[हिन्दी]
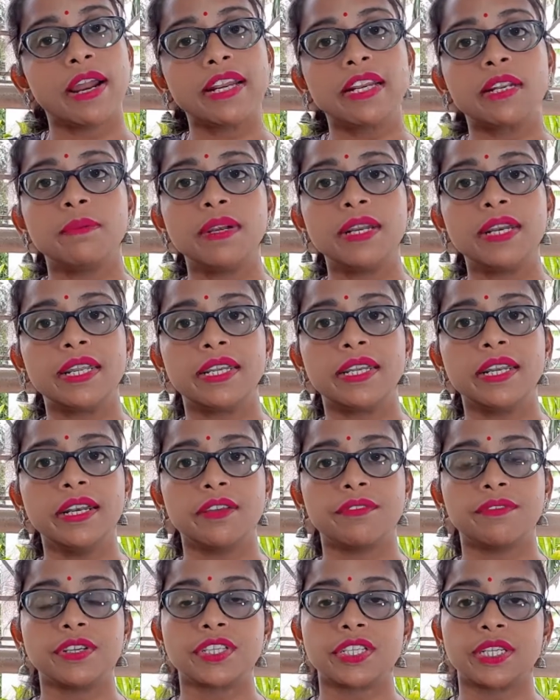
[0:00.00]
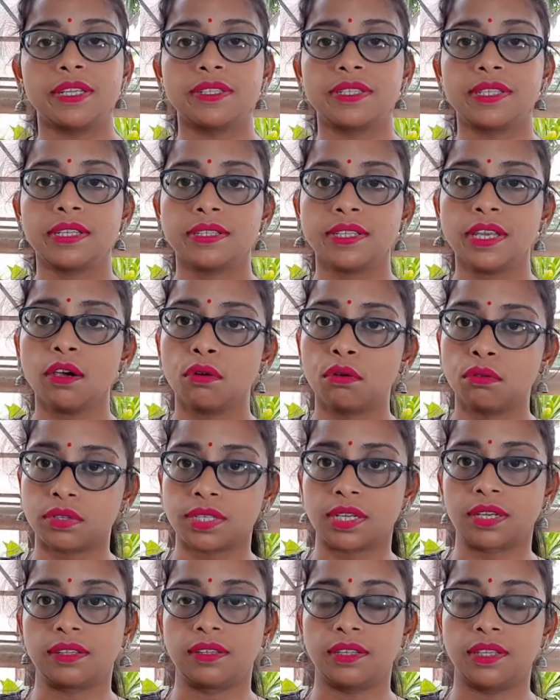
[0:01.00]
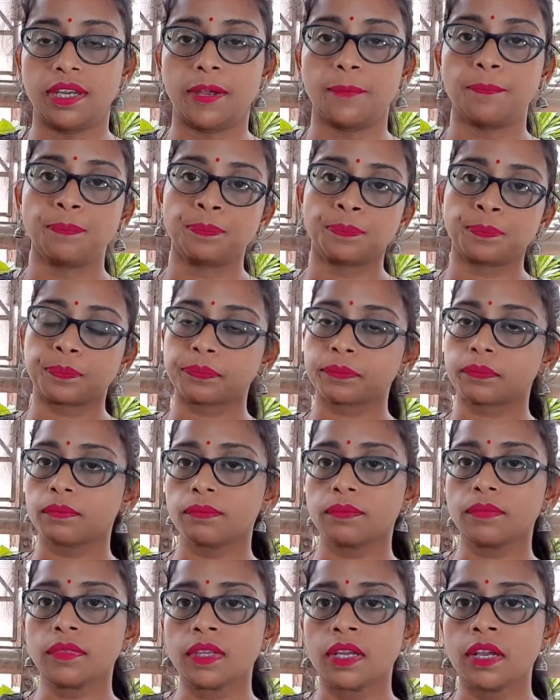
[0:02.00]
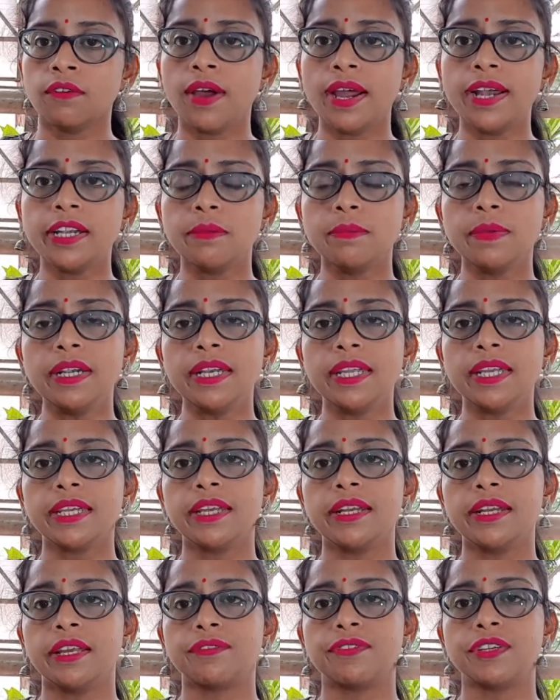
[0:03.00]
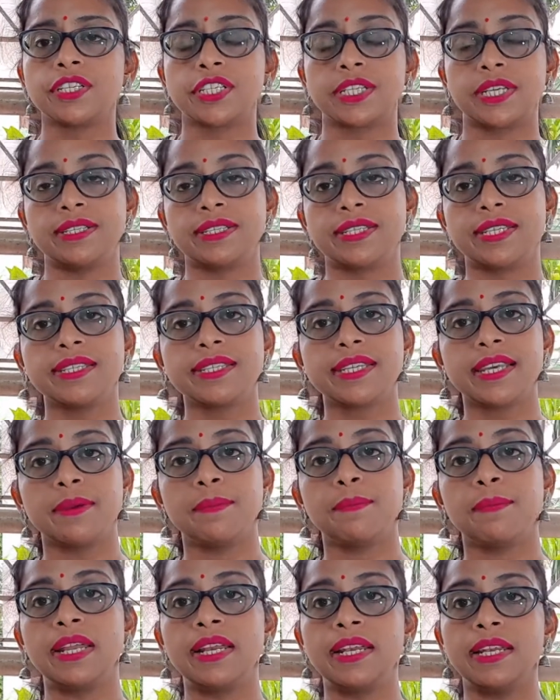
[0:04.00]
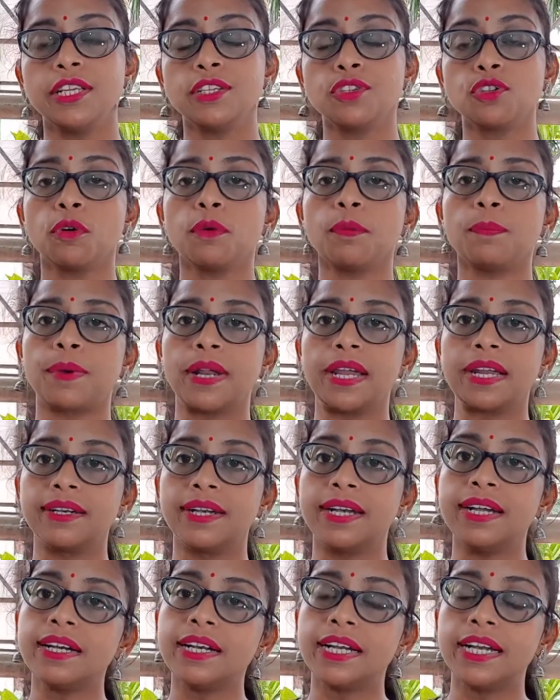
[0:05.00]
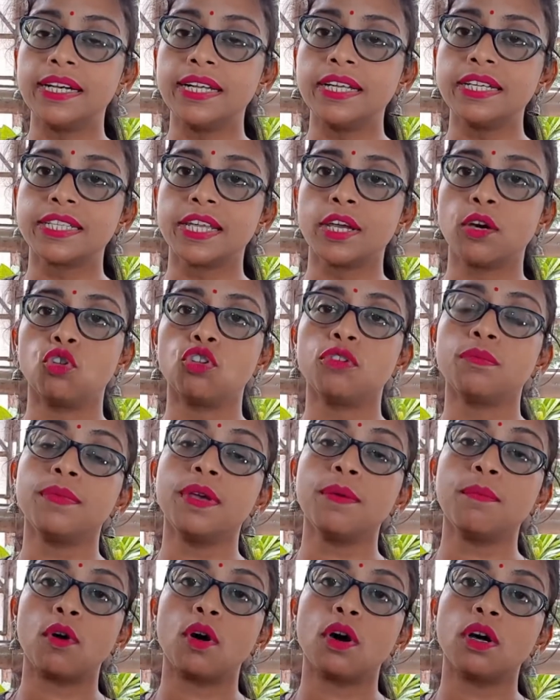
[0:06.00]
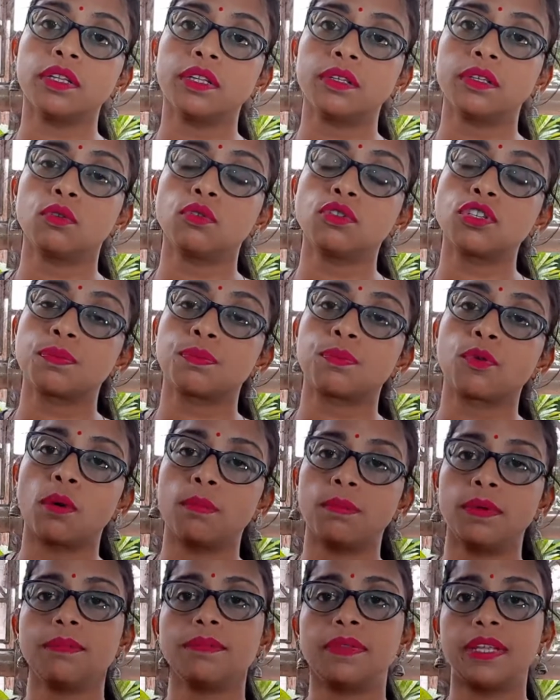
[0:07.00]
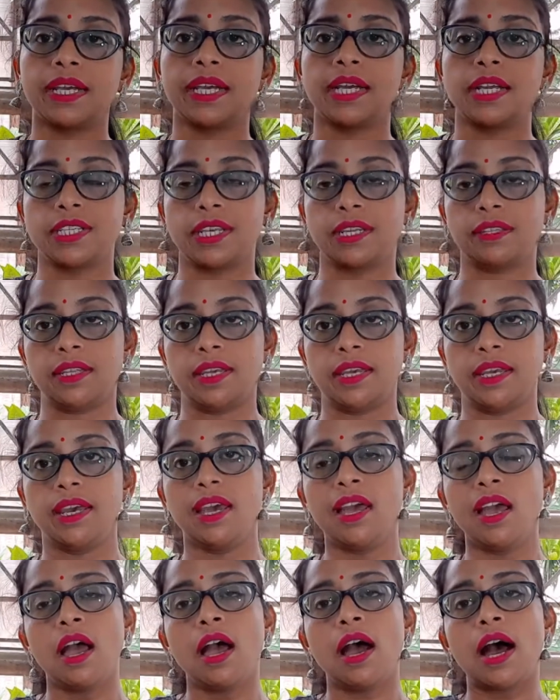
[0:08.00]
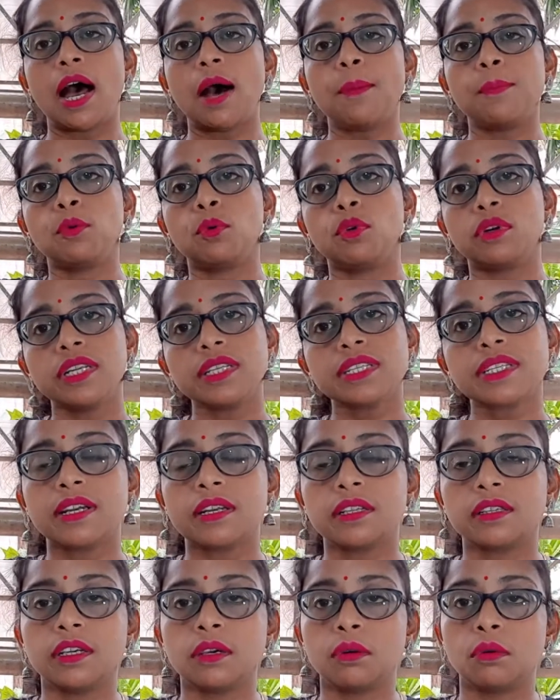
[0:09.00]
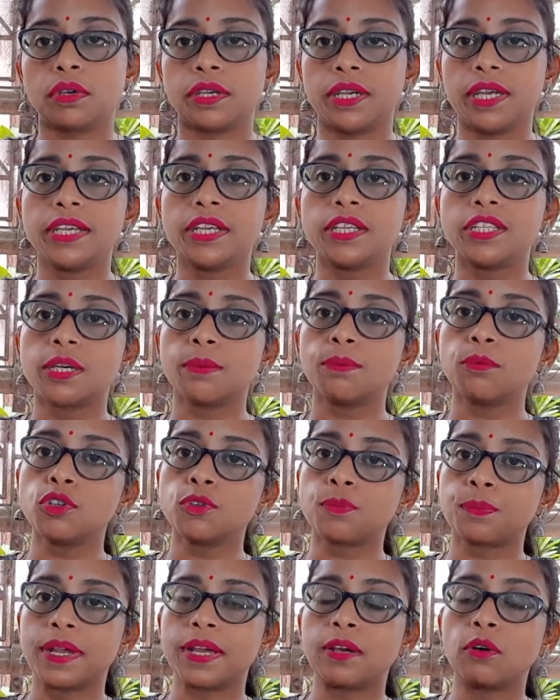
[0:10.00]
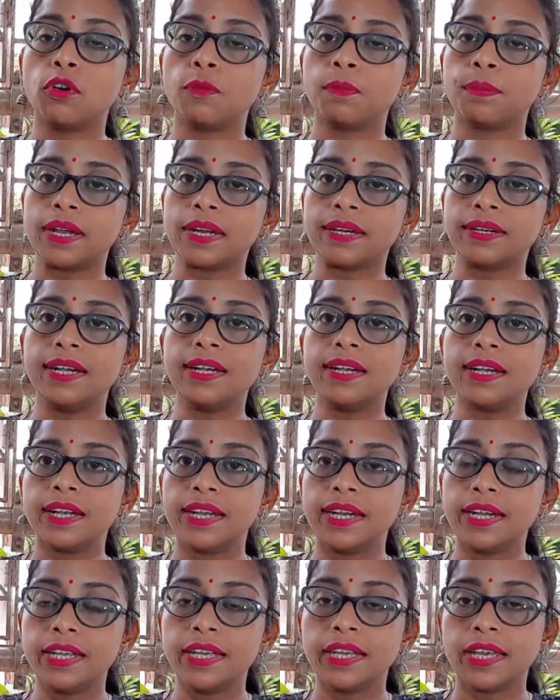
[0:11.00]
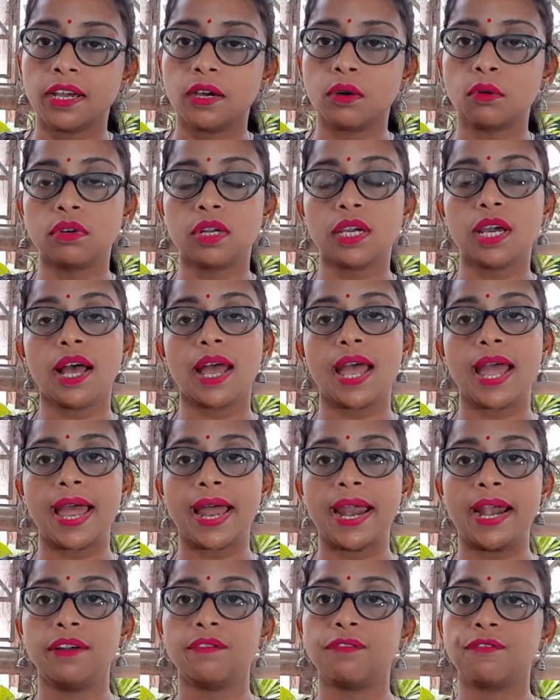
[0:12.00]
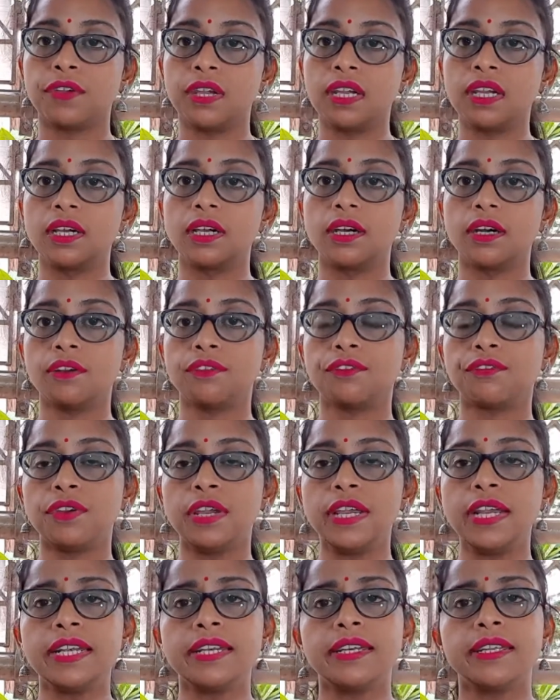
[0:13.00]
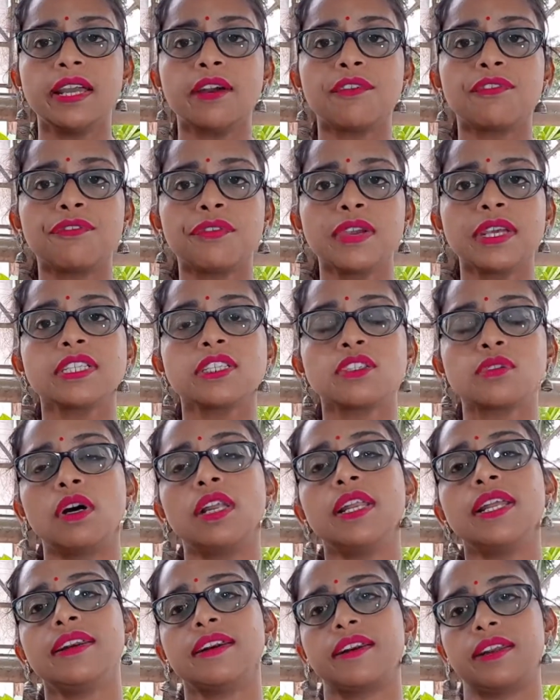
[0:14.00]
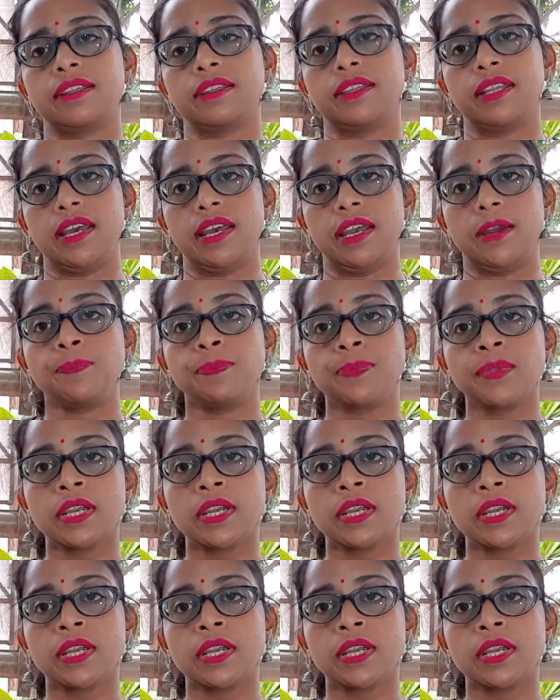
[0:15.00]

वाइटामिन डी की डेफिशिएंसी से हो सकती है वाइटामिन डी की डेफिशिएंसी से मेनली जो प्रेग्नेंट लेडीज़ हैं उनमें बहुत कुछ प्रॉब्लम देखा जाता है आप नोटिस करते होंगे कि जब कुछ प्रे, कोई प्रेग्नेंट लेडी है उनका हैंड फिंगर फीट या फेस सोलन रहता है